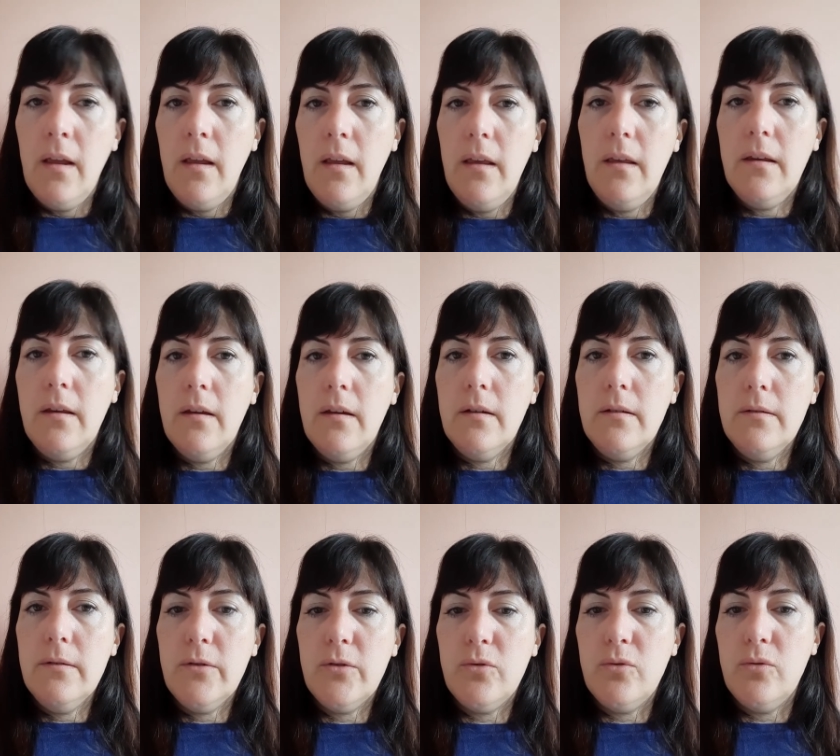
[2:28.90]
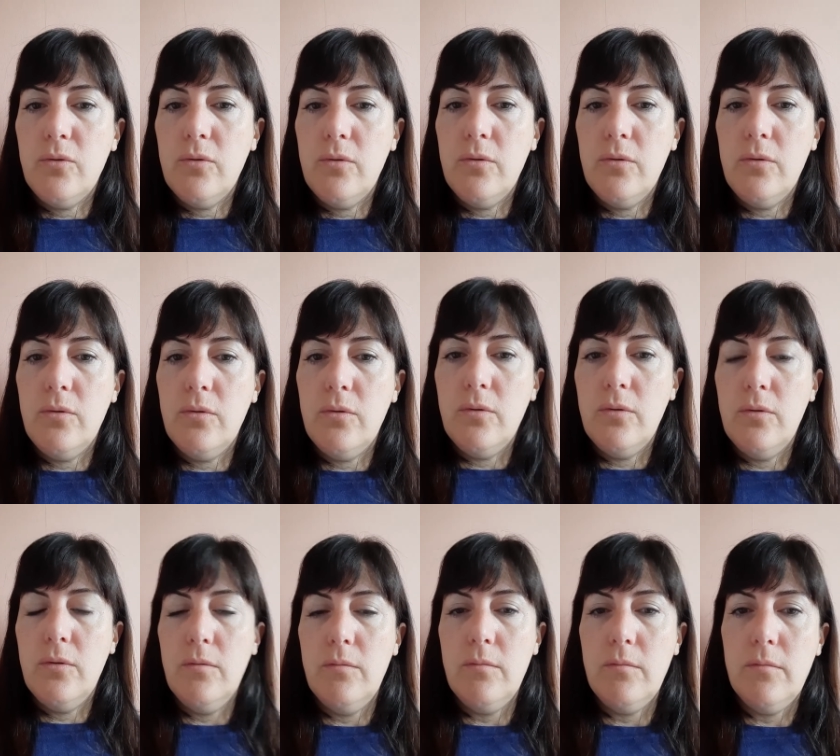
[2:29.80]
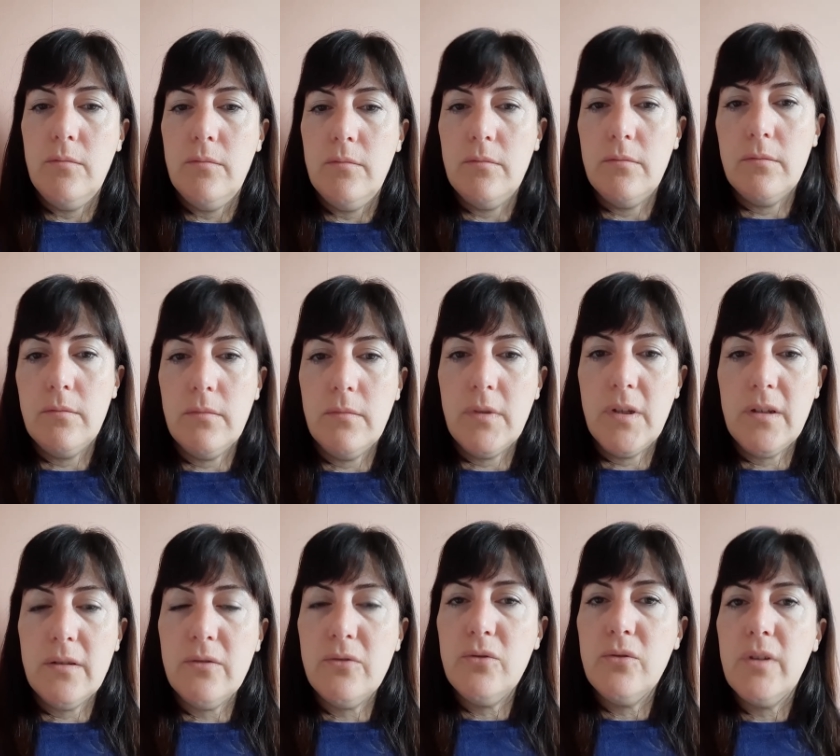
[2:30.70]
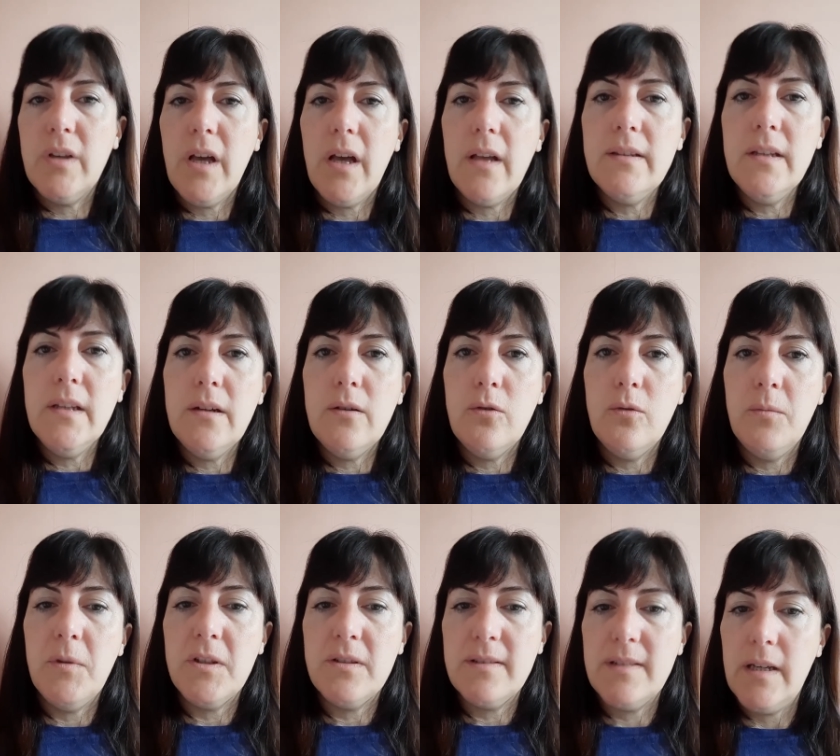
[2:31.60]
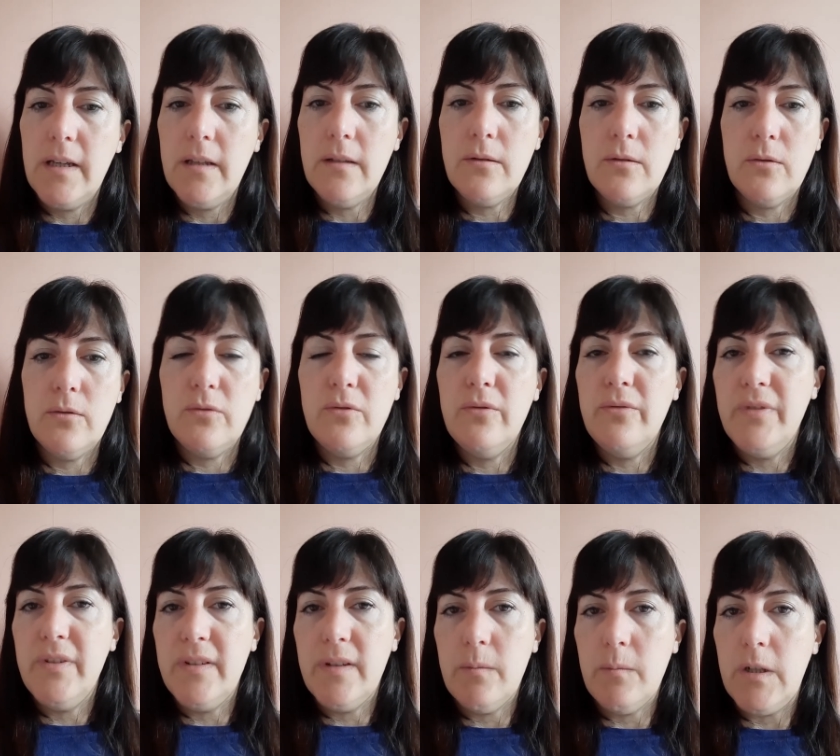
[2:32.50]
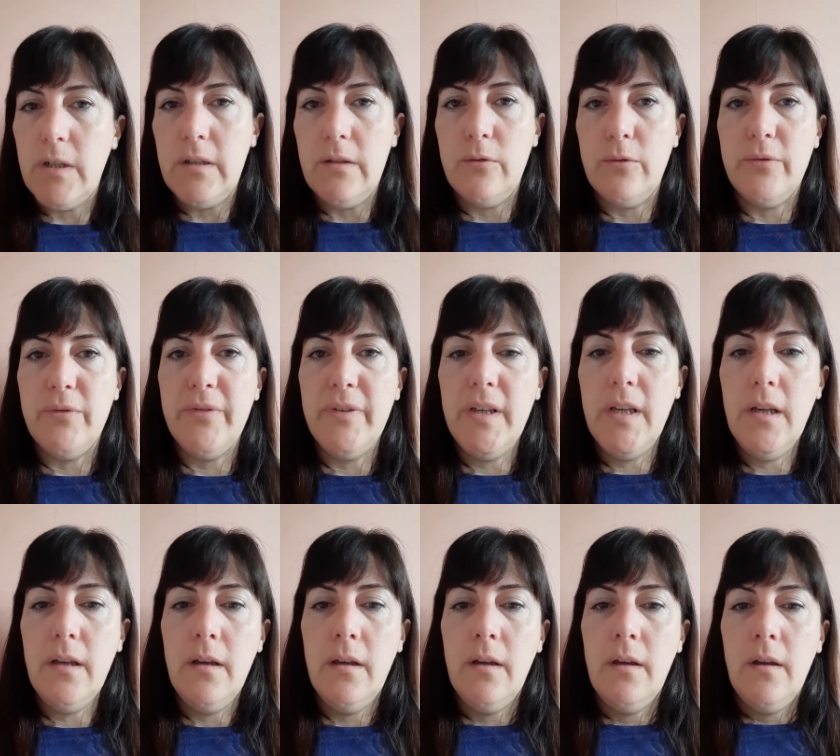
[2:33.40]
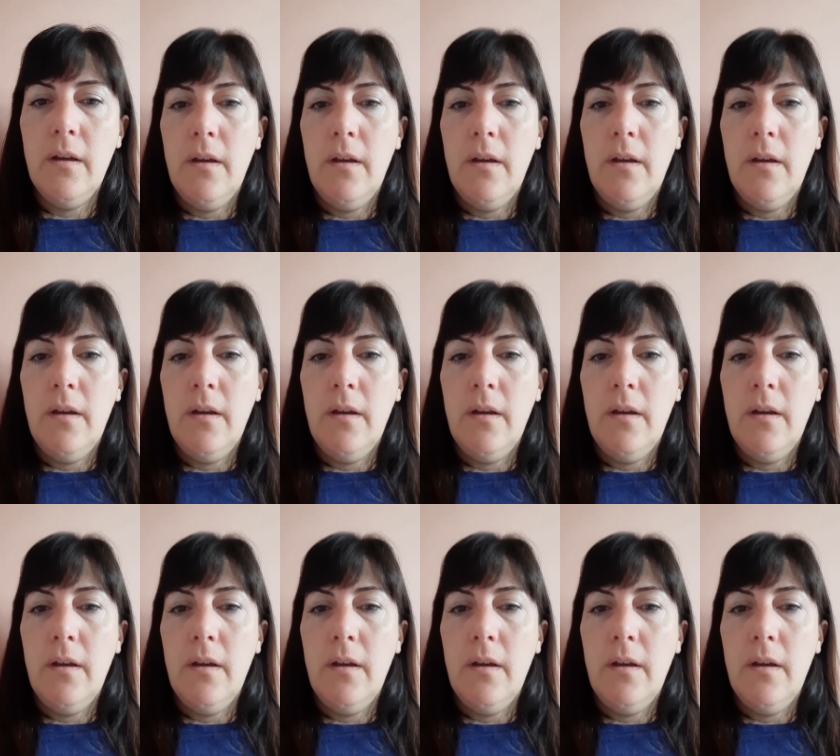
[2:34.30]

Et quand ce, quand ce carnet commence à être suffisamment étoffé,